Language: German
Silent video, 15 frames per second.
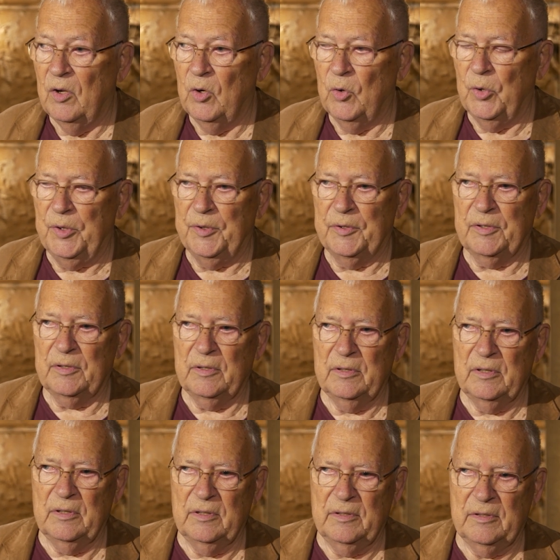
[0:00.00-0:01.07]
Und
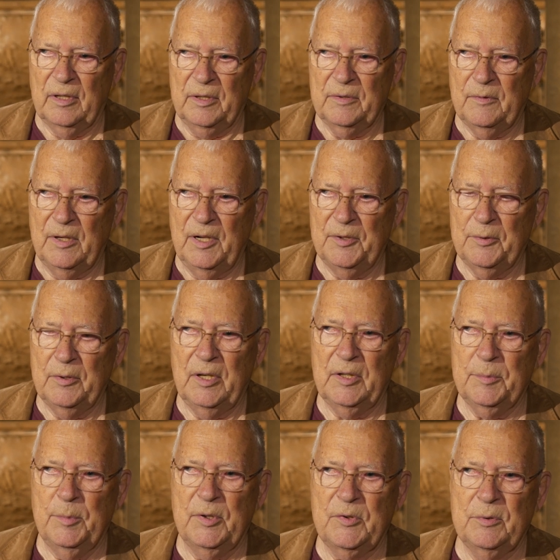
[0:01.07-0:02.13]
das war also
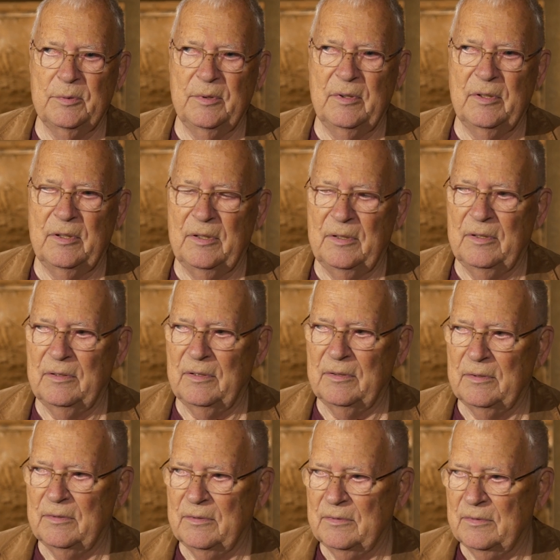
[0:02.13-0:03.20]
erstmal schon
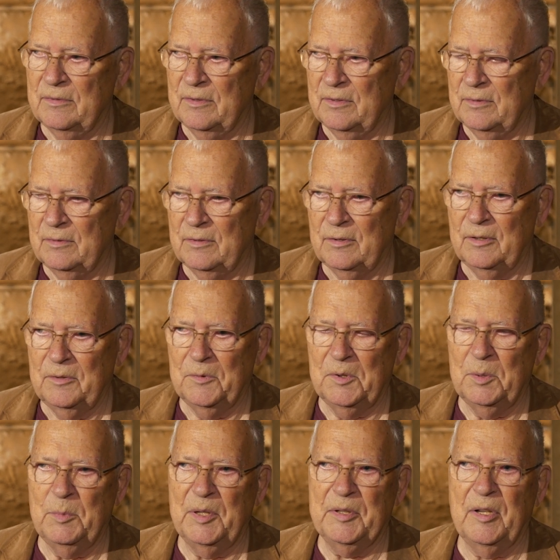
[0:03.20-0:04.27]
ein, ja, ich
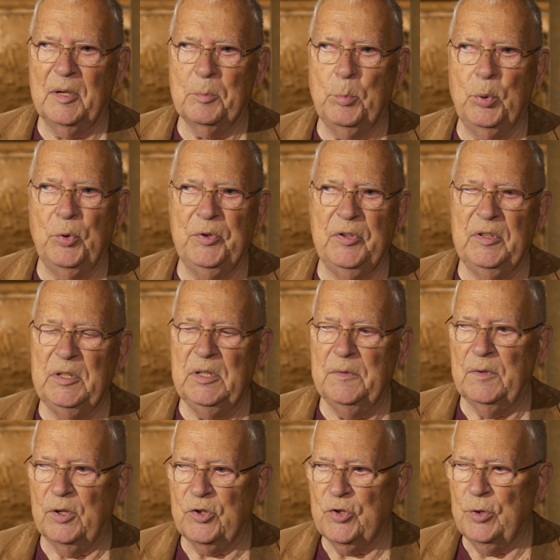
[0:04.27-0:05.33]
würde mal sagen,
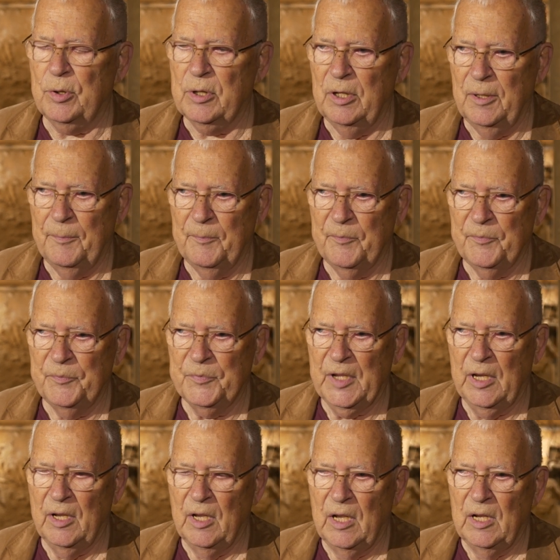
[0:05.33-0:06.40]
positiver Schock.
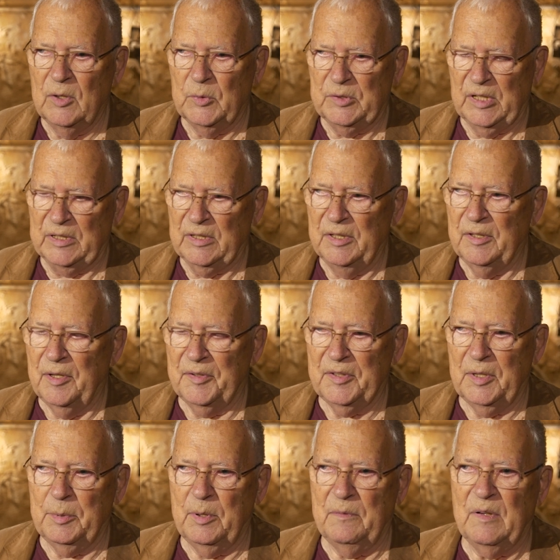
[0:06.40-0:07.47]
Und dann ging das
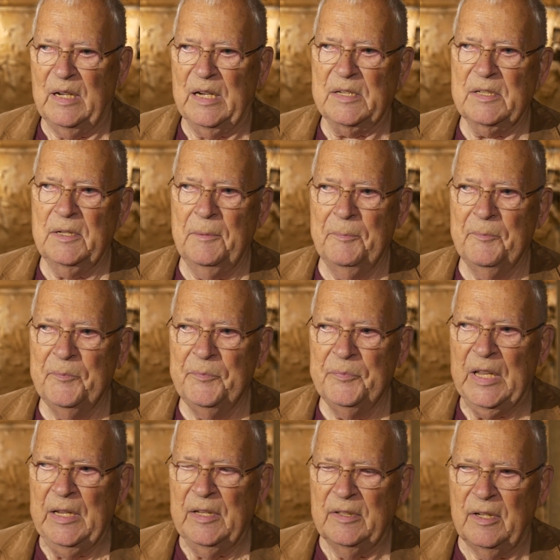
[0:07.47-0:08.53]
aber weiter.
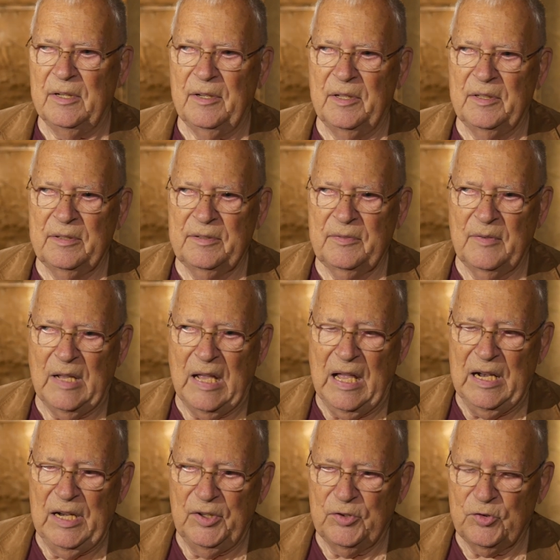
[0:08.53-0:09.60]
Denn es war
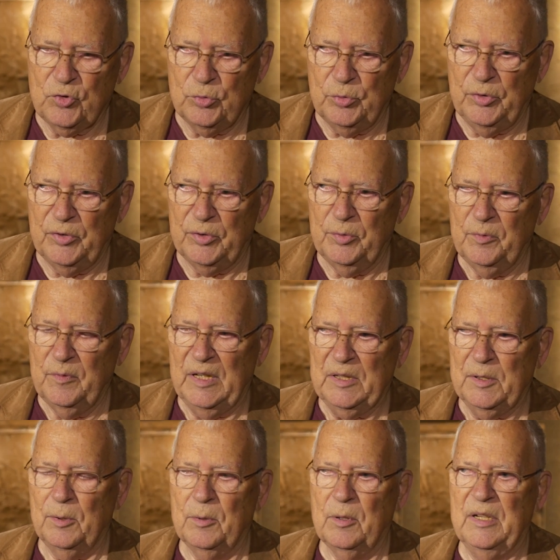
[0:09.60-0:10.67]
alles schon so
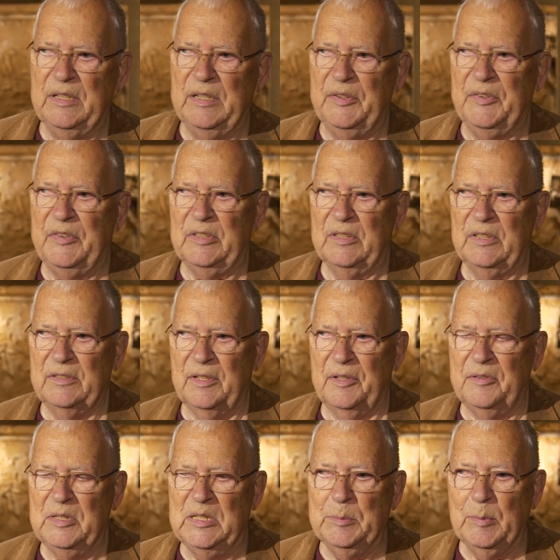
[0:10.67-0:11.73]
weit organisiert,
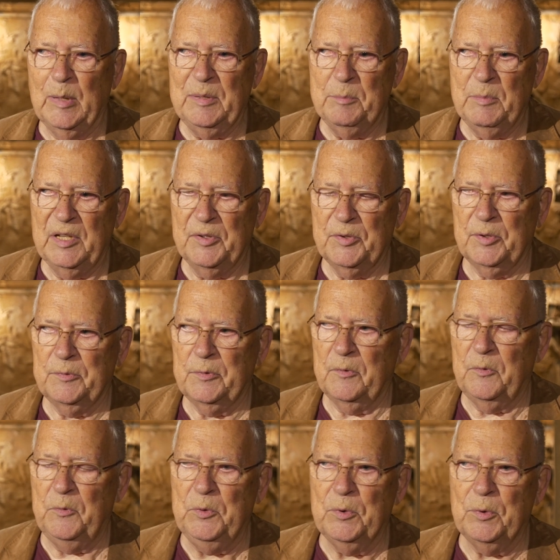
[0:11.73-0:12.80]
dass niemand mehr zur
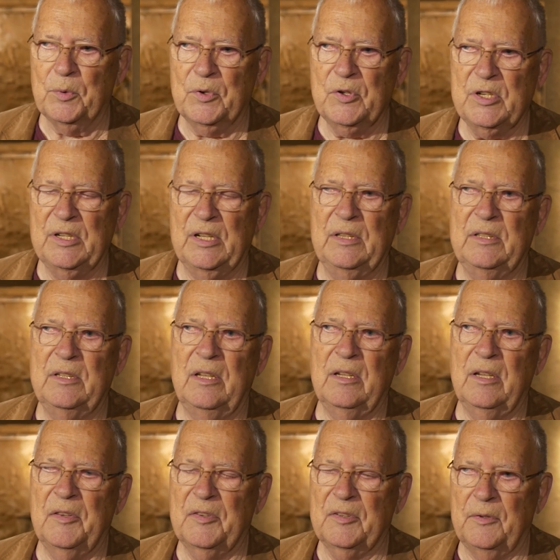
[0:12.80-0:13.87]
Verfügung stand, der
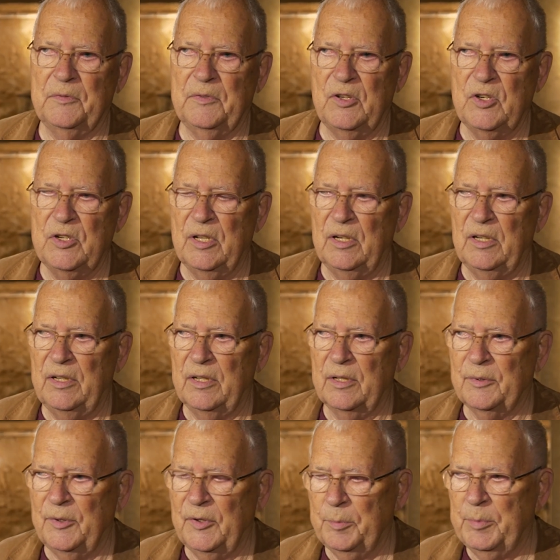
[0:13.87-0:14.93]
jetzt auf die Schnelle
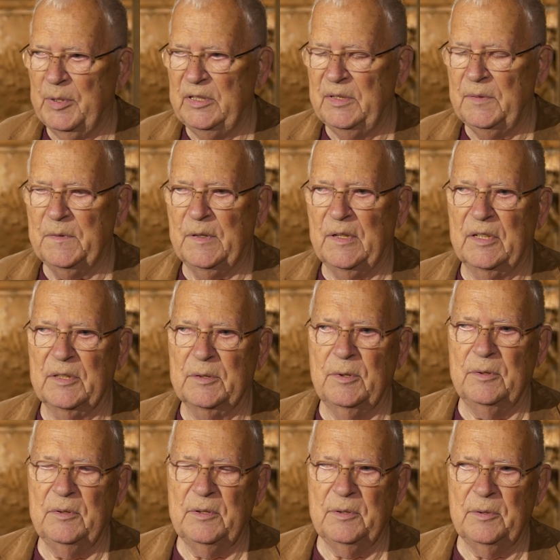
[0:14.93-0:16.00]
nach Ostberlin fahren
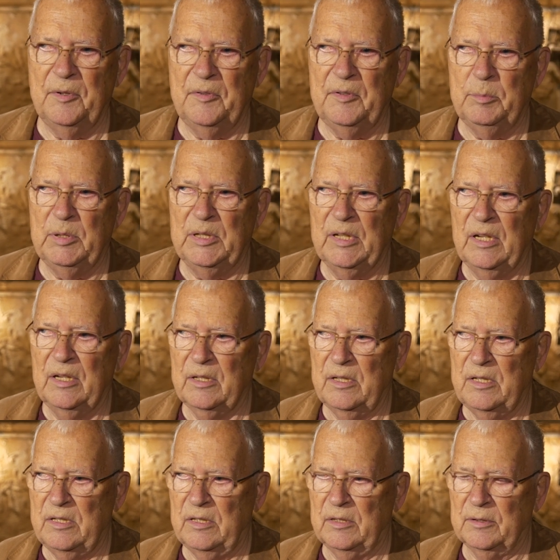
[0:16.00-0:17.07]
konnte und sie
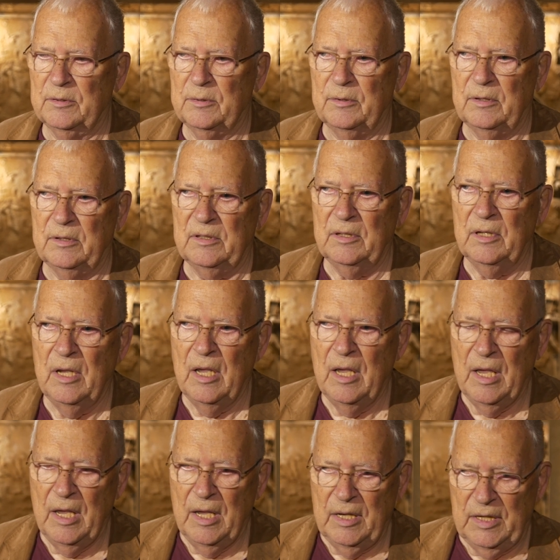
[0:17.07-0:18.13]
benachrichtigen konnte.
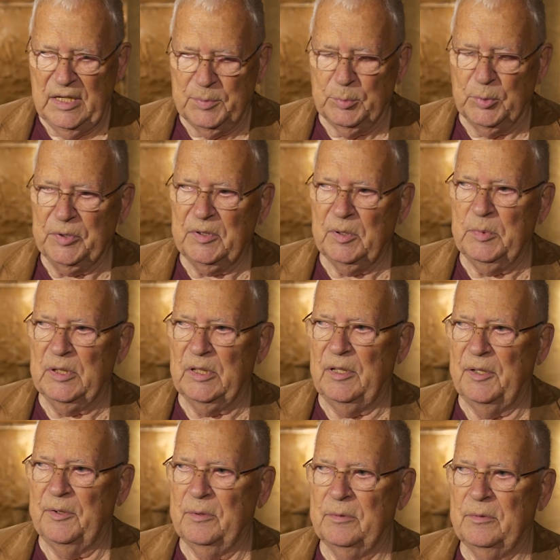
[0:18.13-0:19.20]
Ich musste mir
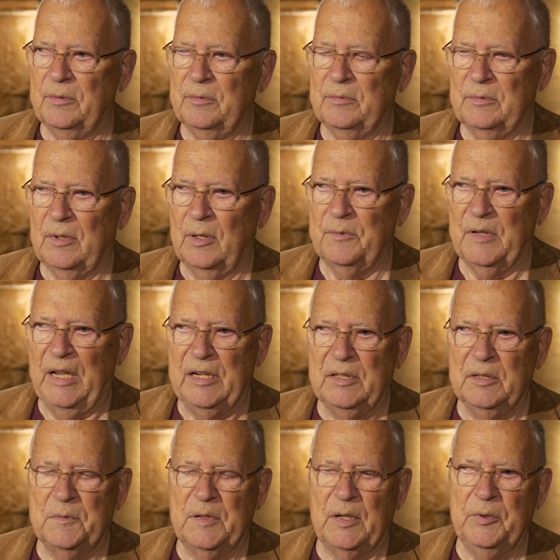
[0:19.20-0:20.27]
also auf
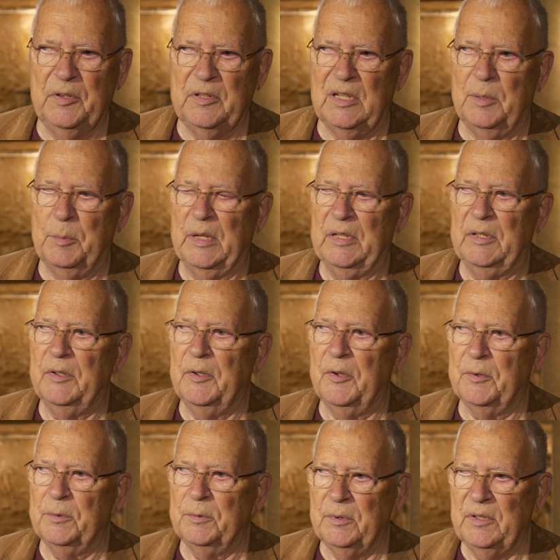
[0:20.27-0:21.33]
eigene Faust jemanden
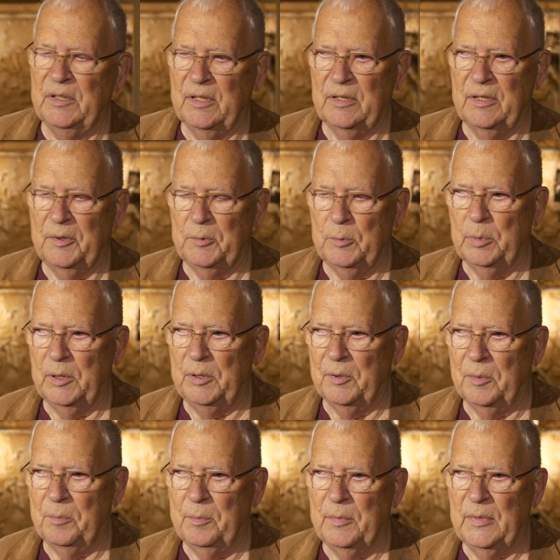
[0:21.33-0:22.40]
suchen, der das
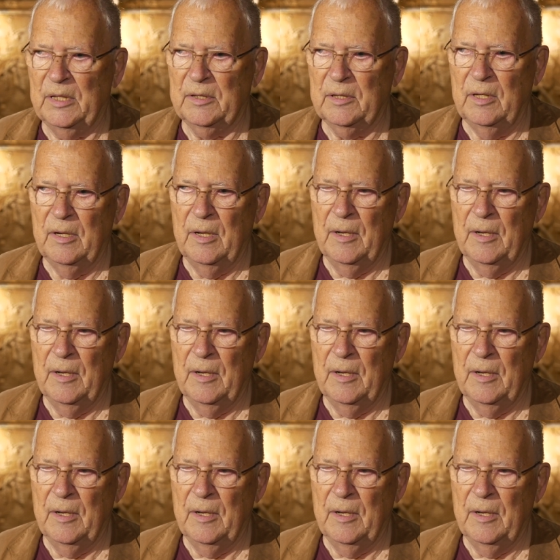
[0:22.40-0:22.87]
übernommen hat.